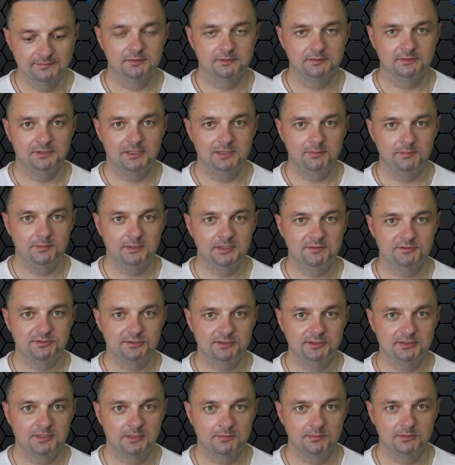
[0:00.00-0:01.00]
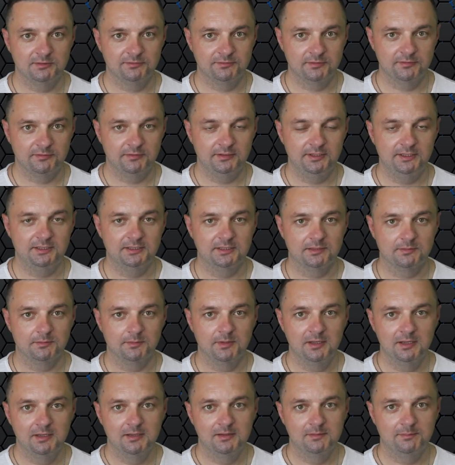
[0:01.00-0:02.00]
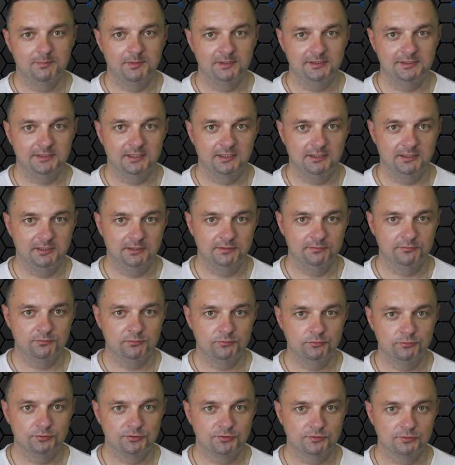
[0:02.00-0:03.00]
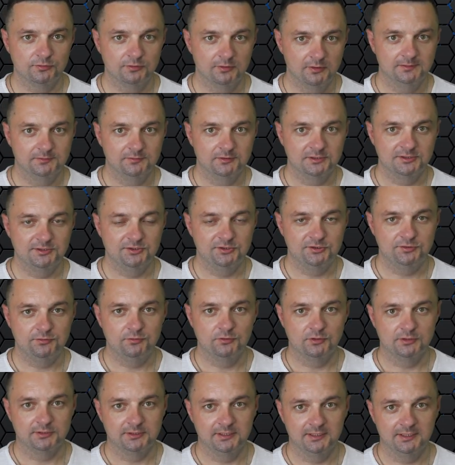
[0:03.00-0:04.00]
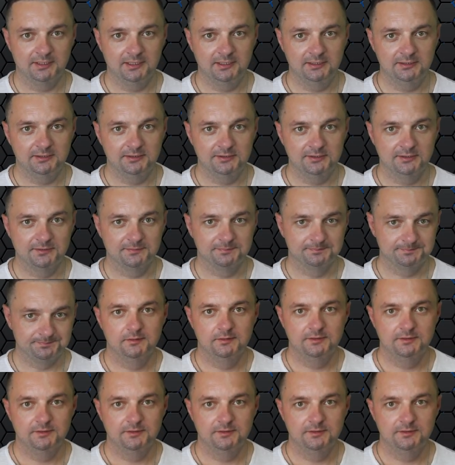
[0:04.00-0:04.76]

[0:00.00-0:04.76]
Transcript: Для меня всегда был фаворитом по тяге и вкусу 24-я Кеннеди.